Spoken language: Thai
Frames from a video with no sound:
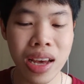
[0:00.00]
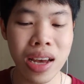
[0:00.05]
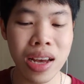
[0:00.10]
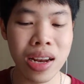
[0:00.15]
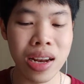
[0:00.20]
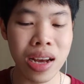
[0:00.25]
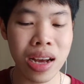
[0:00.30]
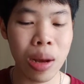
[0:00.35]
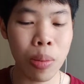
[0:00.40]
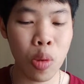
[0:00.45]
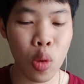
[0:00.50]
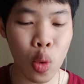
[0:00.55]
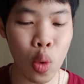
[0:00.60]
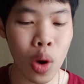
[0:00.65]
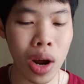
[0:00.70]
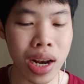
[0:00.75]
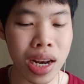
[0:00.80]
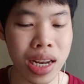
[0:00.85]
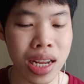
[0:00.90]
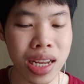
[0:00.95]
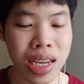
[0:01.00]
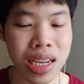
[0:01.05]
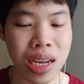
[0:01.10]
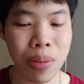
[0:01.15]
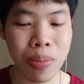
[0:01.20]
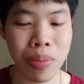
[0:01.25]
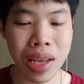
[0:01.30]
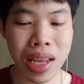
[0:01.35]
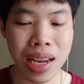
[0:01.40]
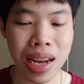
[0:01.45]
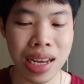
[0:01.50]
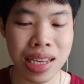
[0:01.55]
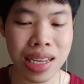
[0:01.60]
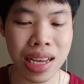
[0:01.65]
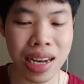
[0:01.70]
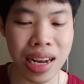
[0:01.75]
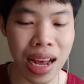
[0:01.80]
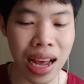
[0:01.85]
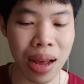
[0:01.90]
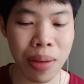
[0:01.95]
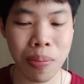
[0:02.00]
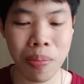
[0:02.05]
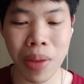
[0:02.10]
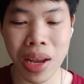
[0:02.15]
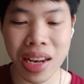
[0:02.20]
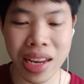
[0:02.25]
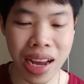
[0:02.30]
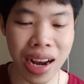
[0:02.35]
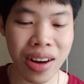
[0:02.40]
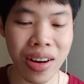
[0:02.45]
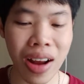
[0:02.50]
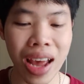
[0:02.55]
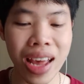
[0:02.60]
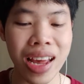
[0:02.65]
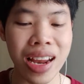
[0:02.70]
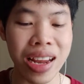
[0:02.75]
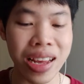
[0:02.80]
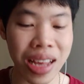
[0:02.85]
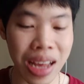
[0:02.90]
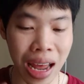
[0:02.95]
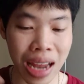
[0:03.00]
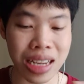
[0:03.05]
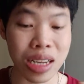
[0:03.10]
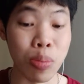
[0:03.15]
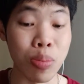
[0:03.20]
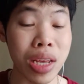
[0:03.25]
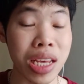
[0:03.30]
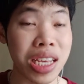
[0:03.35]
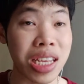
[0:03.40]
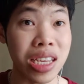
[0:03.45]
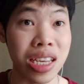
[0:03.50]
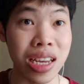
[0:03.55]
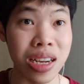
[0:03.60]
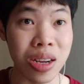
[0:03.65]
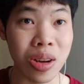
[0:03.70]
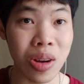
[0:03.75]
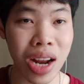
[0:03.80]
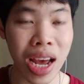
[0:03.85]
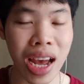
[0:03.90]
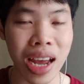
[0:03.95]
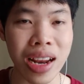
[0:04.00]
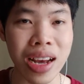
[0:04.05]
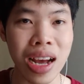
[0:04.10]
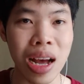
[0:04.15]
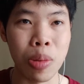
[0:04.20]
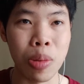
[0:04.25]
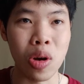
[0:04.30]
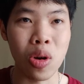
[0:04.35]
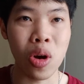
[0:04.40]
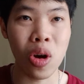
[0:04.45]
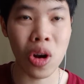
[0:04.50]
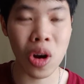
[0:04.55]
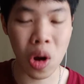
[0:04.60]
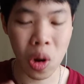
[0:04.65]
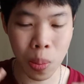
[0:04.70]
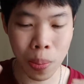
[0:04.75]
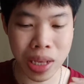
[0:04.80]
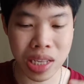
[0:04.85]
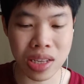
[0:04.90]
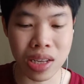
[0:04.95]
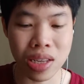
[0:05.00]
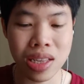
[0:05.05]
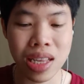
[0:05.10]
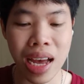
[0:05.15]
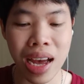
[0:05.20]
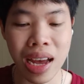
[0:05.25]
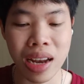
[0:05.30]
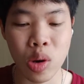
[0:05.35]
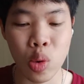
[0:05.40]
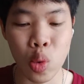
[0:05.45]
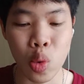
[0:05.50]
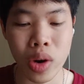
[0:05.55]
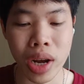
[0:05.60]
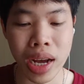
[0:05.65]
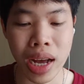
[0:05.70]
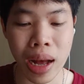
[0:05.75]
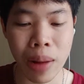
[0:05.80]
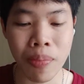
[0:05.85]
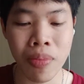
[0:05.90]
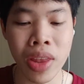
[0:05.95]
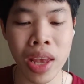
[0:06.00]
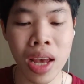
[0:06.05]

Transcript: นะครับ ควรที่จะมีลักษณะเป็นอย่างไรอะไรเงี้ยอาจจะมีเขียนก็ได้นะควก็ลองไปศึกษาดูนะครับ